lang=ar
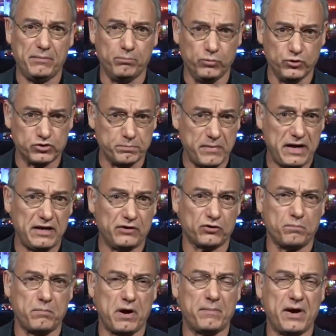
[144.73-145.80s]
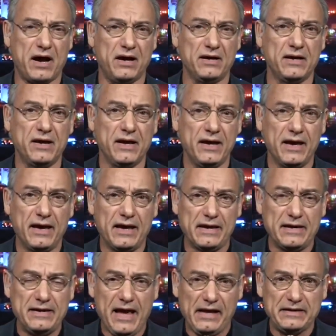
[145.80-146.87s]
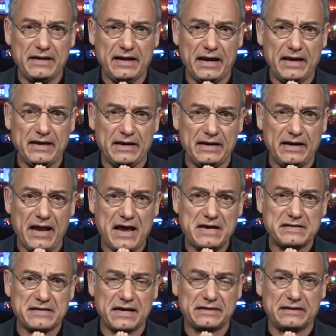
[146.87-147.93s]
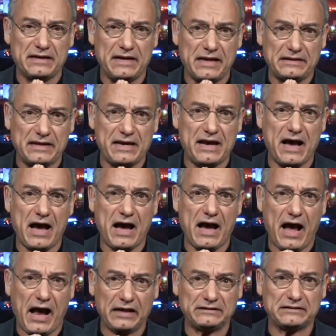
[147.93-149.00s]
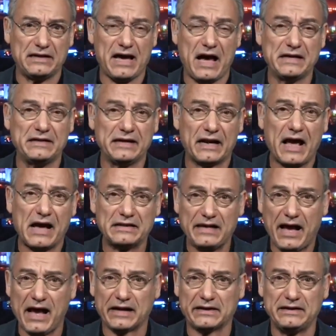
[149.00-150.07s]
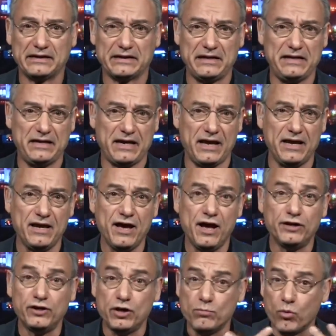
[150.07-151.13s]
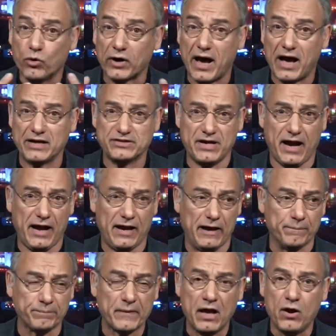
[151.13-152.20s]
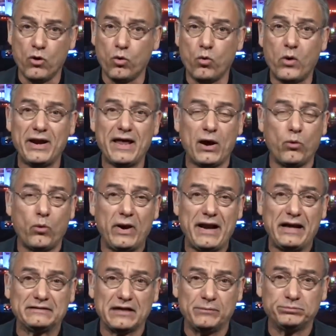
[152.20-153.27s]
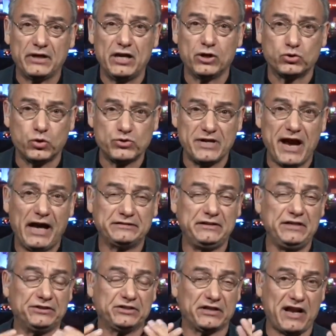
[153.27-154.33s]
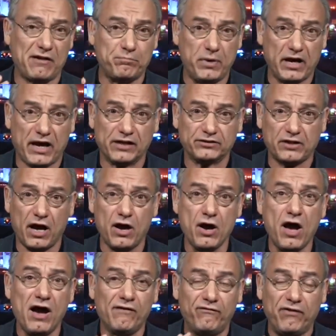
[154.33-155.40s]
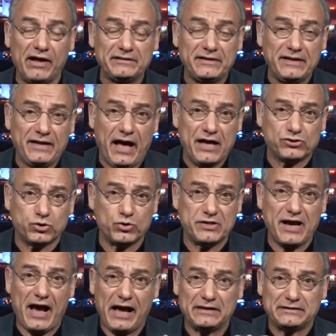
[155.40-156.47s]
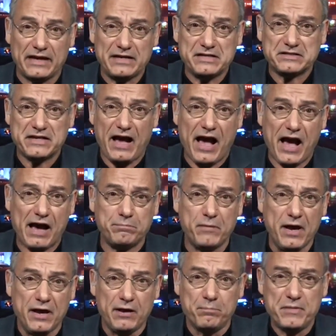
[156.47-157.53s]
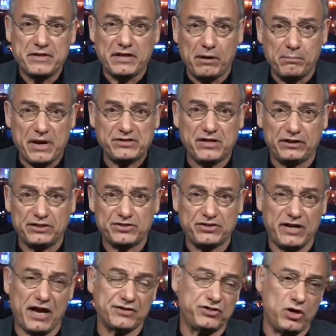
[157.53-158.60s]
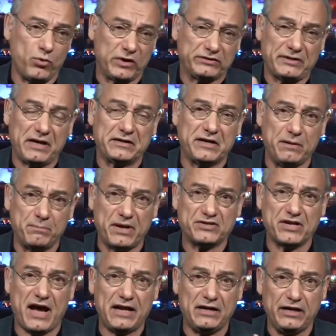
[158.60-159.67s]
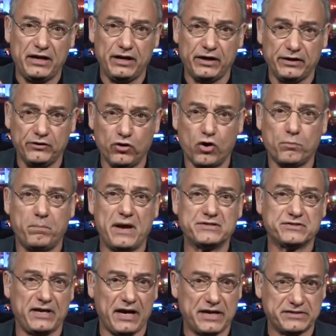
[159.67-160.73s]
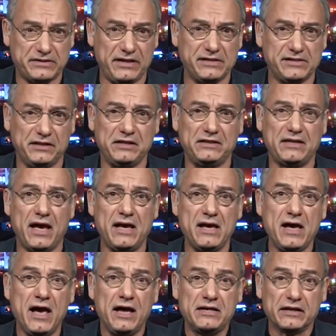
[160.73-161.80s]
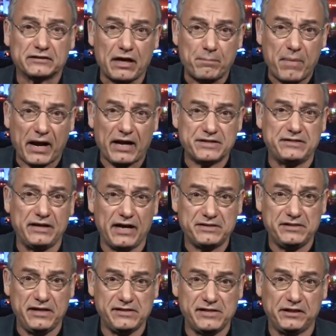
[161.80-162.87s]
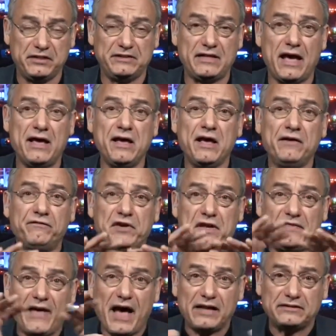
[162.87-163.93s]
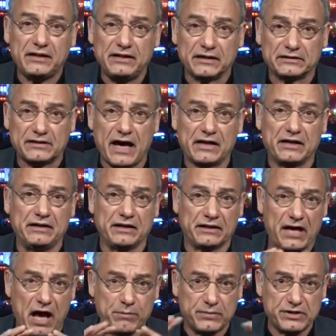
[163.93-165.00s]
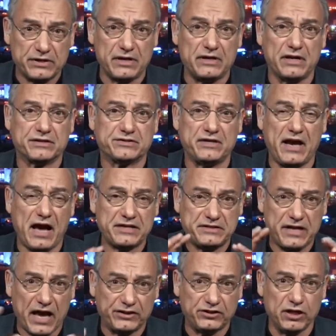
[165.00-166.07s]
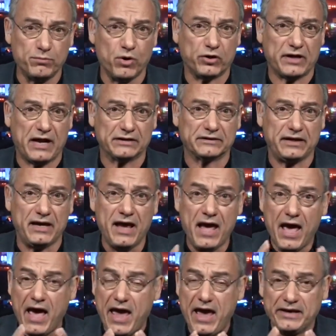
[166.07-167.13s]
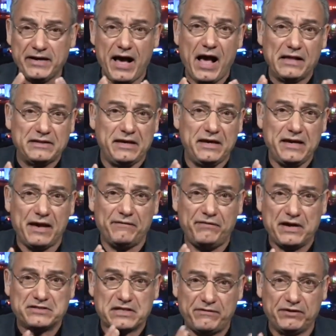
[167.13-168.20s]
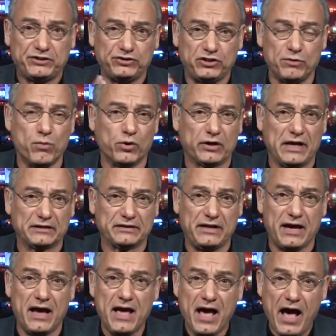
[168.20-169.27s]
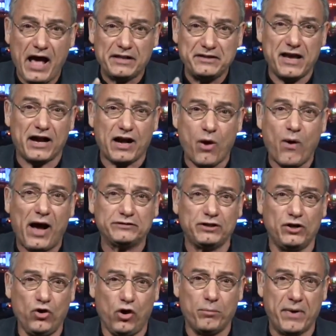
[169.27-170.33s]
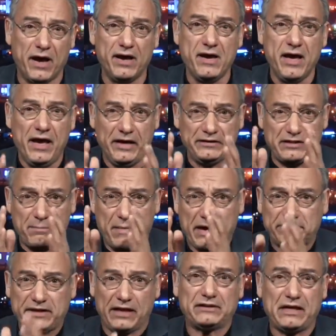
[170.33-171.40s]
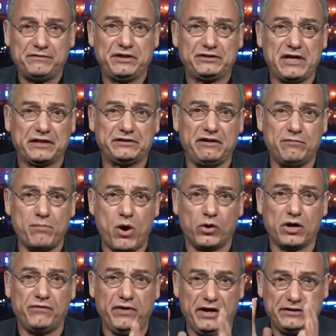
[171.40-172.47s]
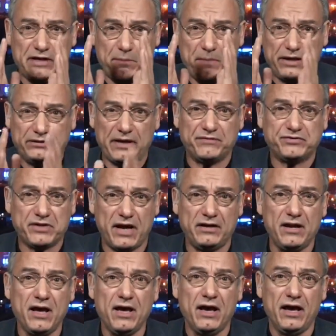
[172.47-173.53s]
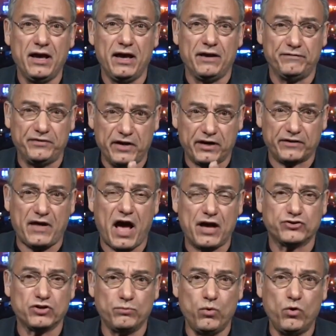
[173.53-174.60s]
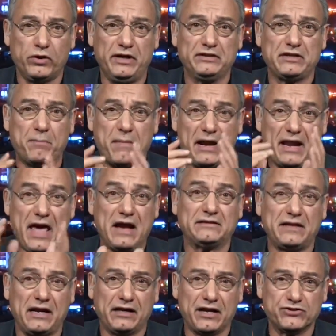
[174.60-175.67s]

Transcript: مجملها ربما آه، يعني آه، ليست لديها حتى الان اراده حقيقيه للمراجعه ولا, ولا تمتلك شجاعة الاعتراف بالخطأ فضلا عن شجاعة الانسحاب من المشهد السياسي وترك المجال لنخبة سياسية جديدة لطبقة سياسية جديدة في ذات الإطار النظام السياسي الديمقراطي يعني هذه هي فلسفة الديمقراطية هذه هي قواعد اللعبة عندما تخطئ في تقدير الموقف عندما تفشل آه، في إرضاء الجمهور عندما لا يختارك